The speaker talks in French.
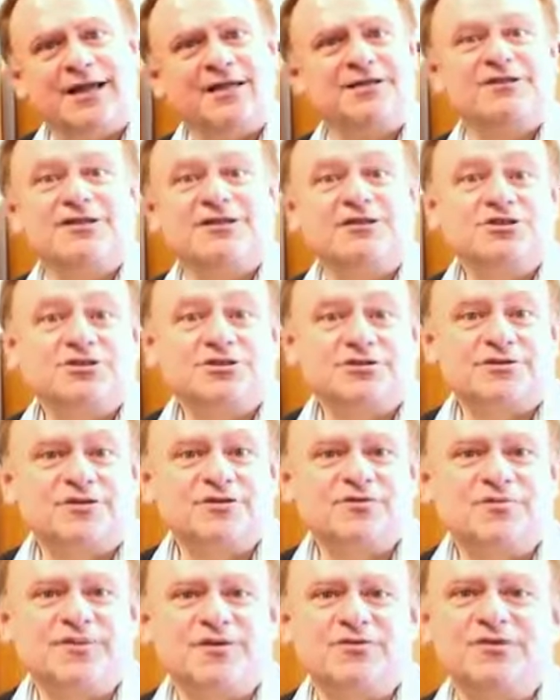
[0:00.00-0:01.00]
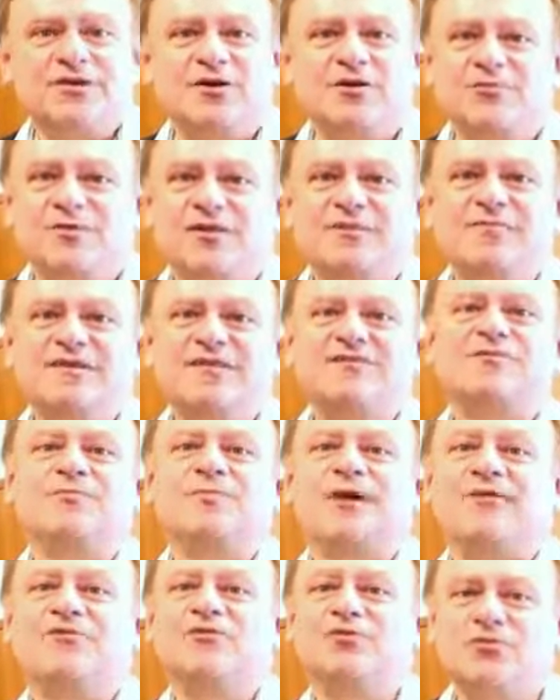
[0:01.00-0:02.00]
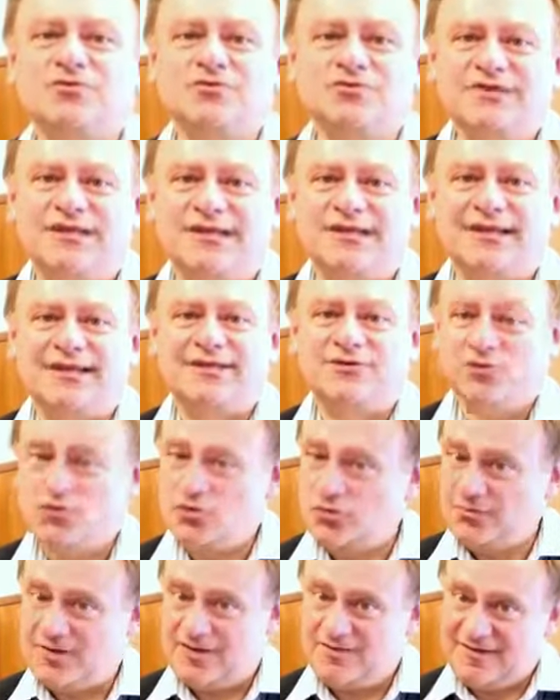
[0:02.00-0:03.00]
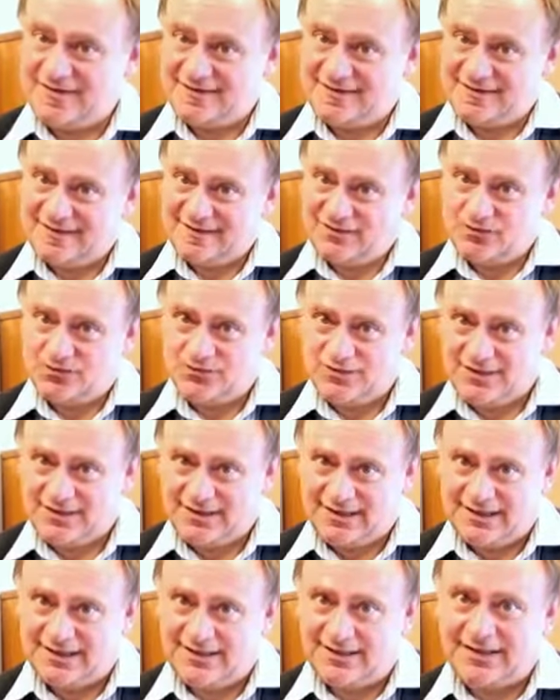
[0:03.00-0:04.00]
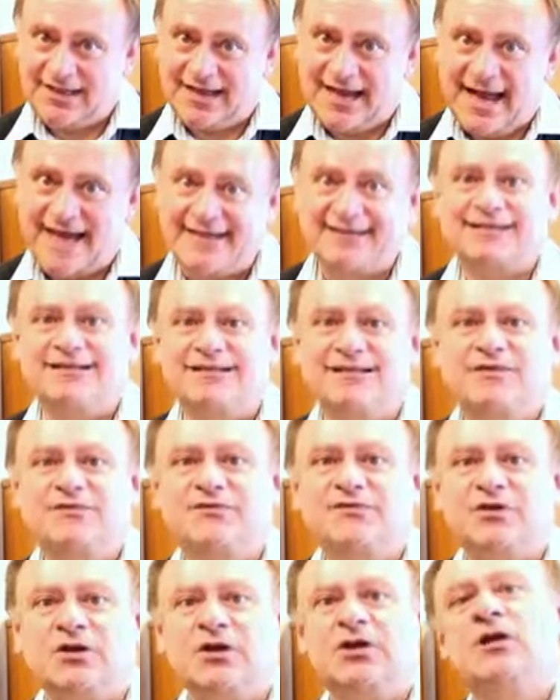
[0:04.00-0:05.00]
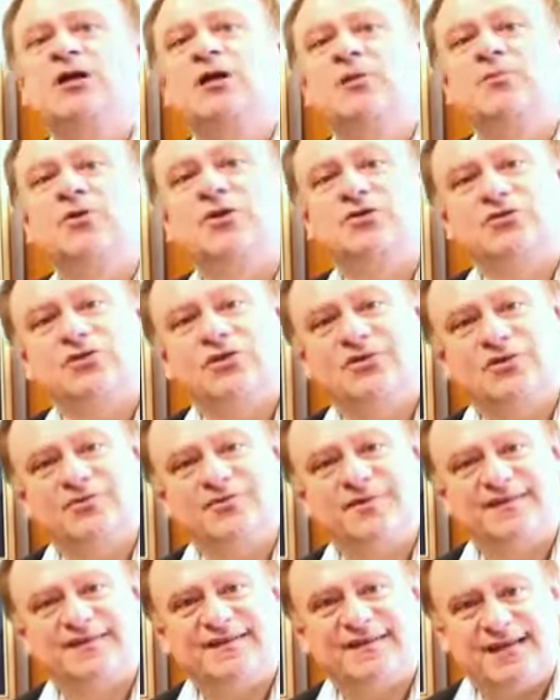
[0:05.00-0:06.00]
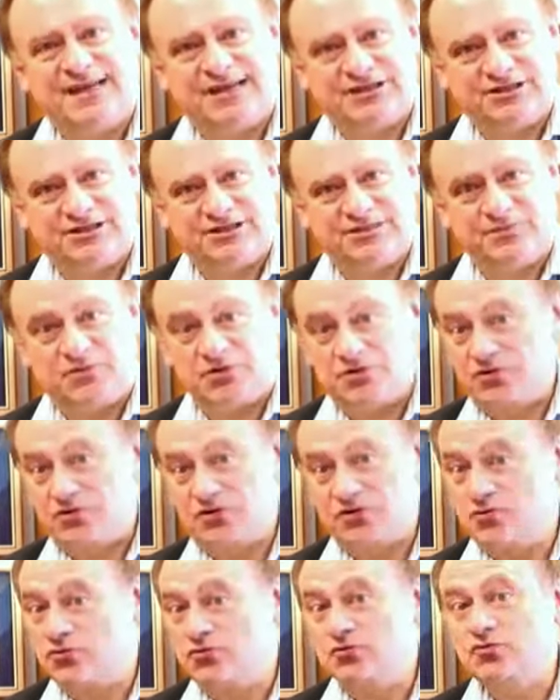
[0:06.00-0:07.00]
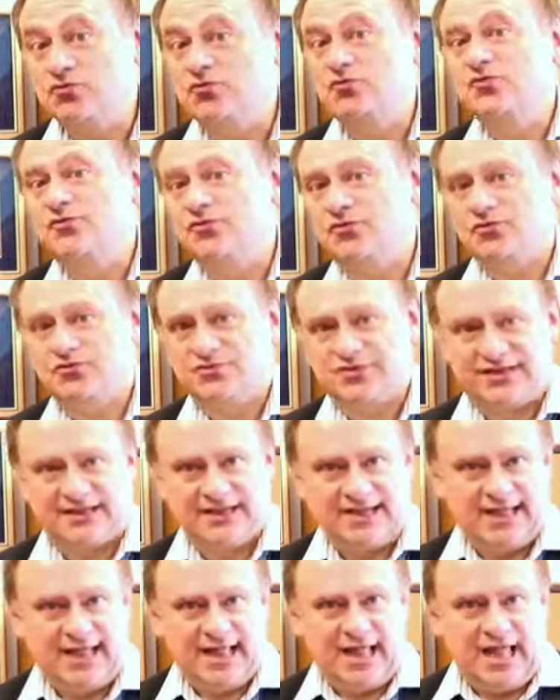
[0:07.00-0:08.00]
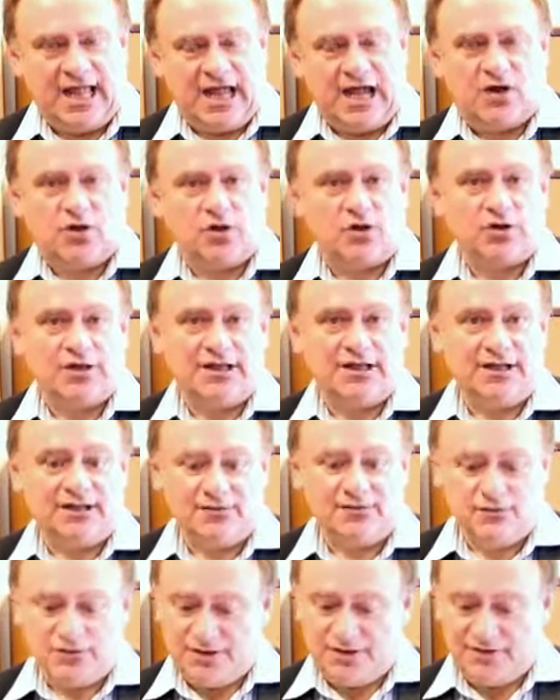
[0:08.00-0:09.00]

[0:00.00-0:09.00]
intelligence, mais on est optimiste par volonté. Et donc l'optimiste, c'est celui qui est actif, porteur d'un message et porteur donc d'une volonté. Alors le